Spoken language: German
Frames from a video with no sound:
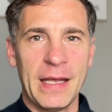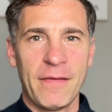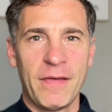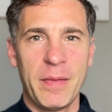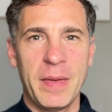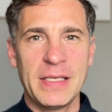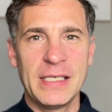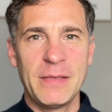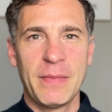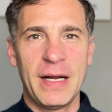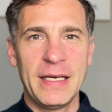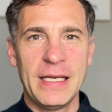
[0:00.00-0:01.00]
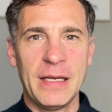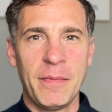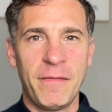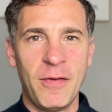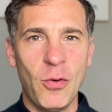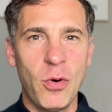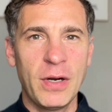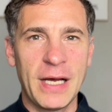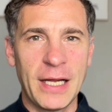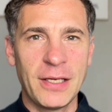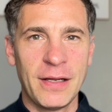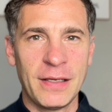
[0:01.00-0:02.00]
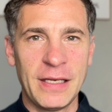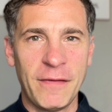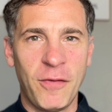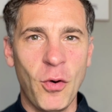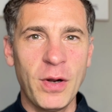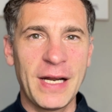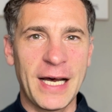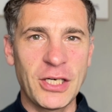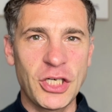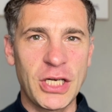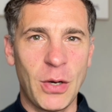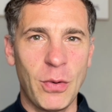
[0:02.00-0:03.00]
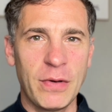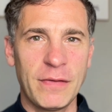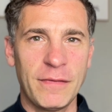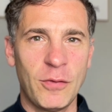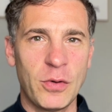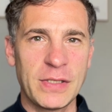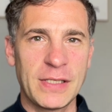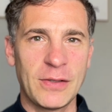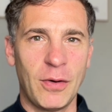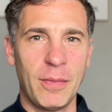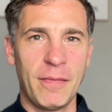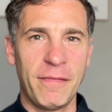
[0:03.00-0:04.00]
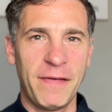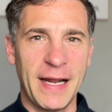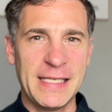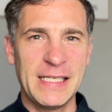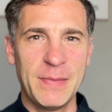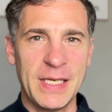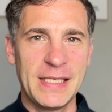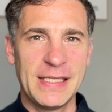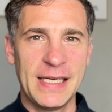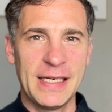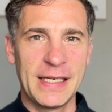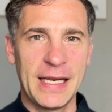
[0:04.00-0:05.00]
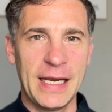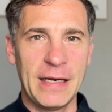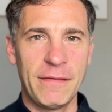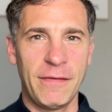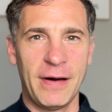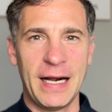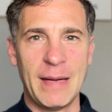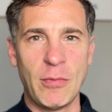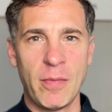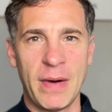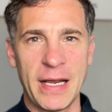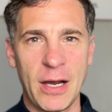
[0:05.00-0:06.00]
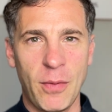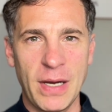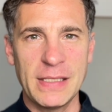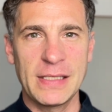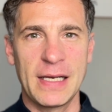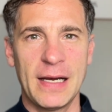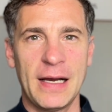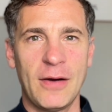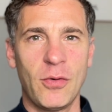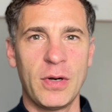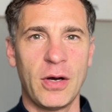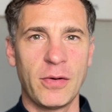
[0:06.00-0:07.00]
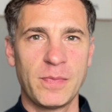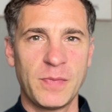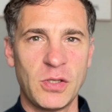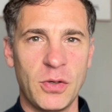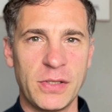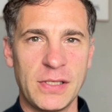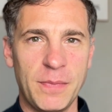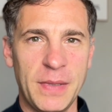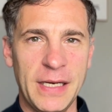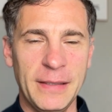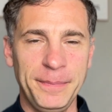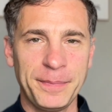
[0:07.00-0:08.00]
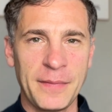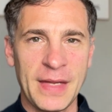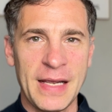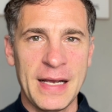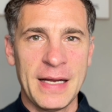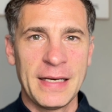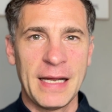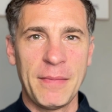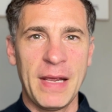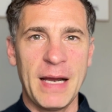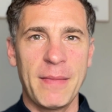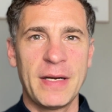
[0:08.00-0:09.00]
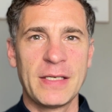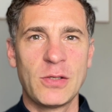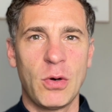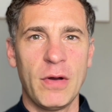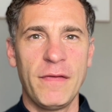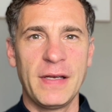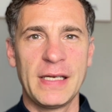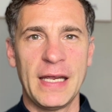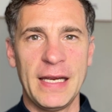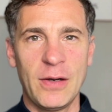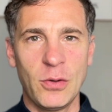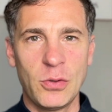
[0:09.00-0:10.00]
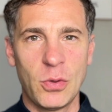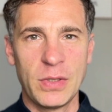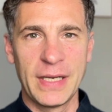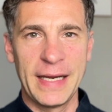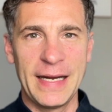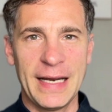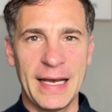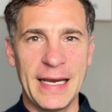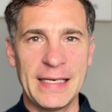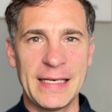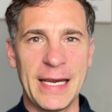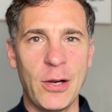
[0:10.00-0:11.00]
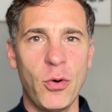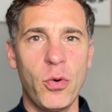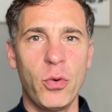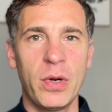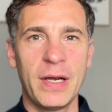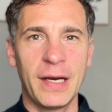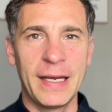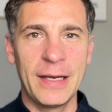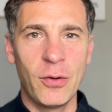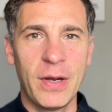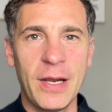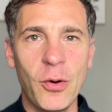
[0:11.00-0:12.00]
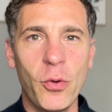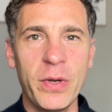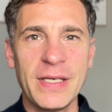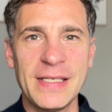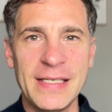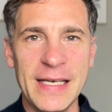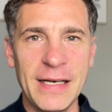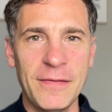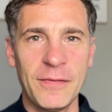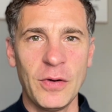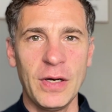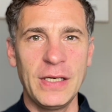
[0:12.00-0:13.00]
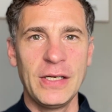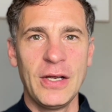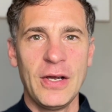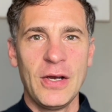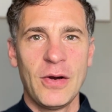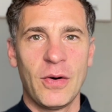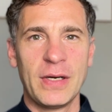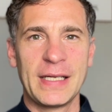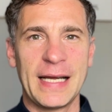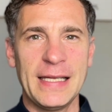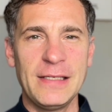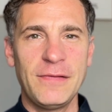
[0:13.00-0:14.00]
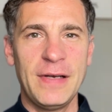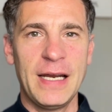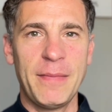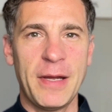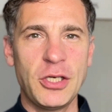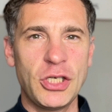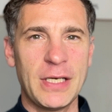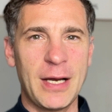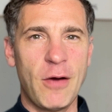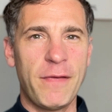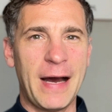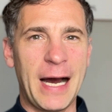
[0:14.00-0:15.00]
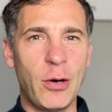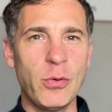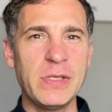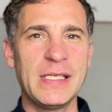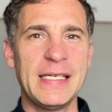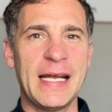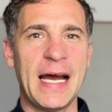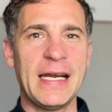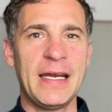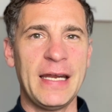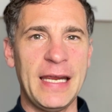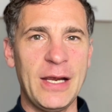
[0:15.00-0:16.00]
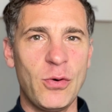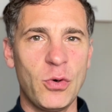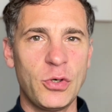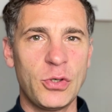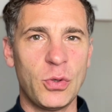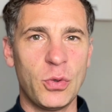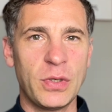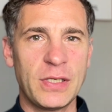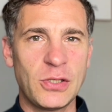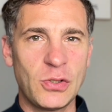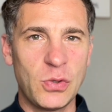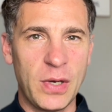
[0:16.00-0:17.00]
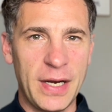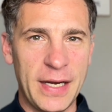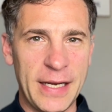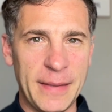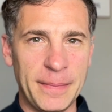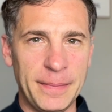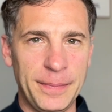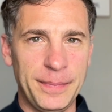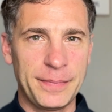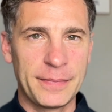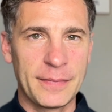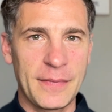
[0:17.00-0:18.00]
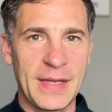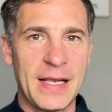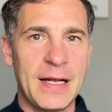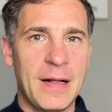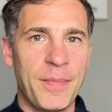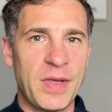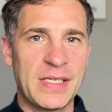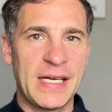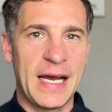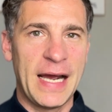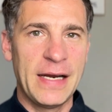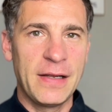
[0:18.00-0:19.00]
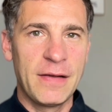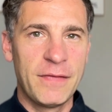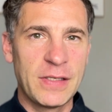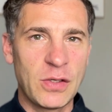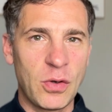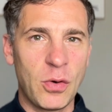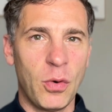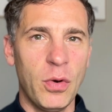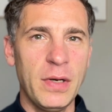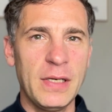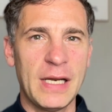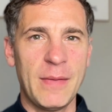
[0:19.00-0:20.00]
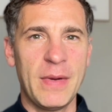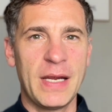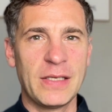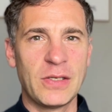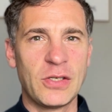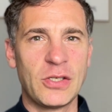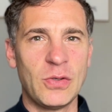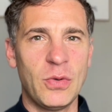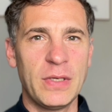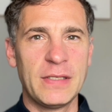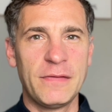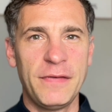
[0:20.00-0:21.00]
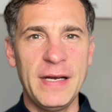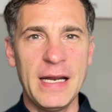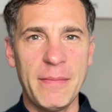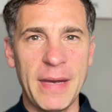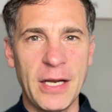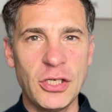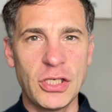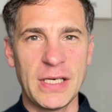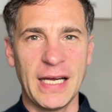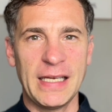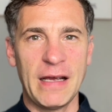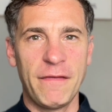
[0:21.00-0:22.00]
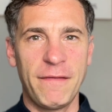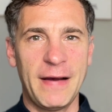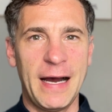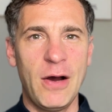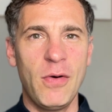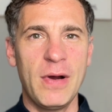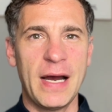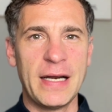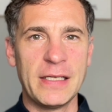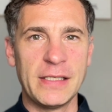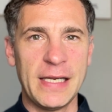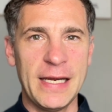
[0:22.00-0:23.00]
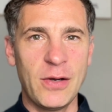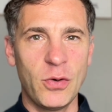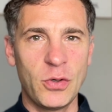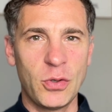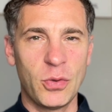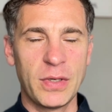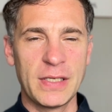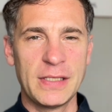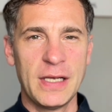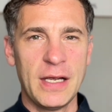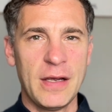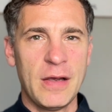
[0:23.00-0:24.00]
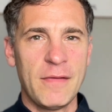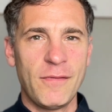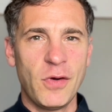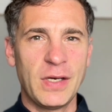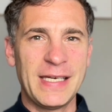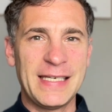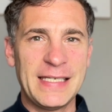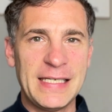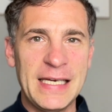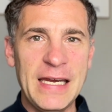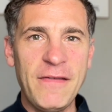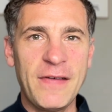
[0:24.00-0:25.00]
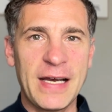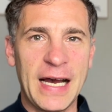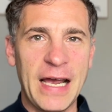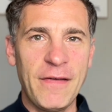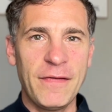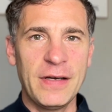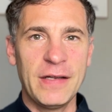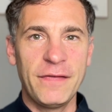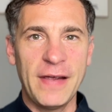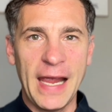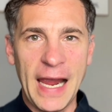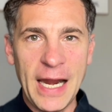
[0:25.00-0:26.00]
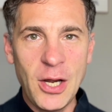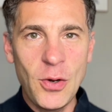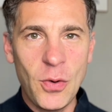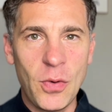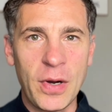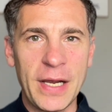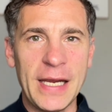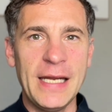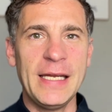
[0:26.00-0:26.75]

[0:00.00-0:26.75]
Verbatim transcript: Wenn man sich mal die, Floren an, äh, die Foren anschaut, wo es um Pflanzenmedizin geht, vor allem um Ayahuasca oder auch Psilocybin, dann merkt man, dass häufig der Ego-Tod regelrecht hero, heroisiert wird und ganz viele Menschen darauf aus sind, einen Ego-Tod zu erleben. Das hat einen gewissen Grund, nämlich ist es so, dass viele Menschen nach der Erfahrung eines Ego-Todes wirklich tiefgreifende Veränderungen in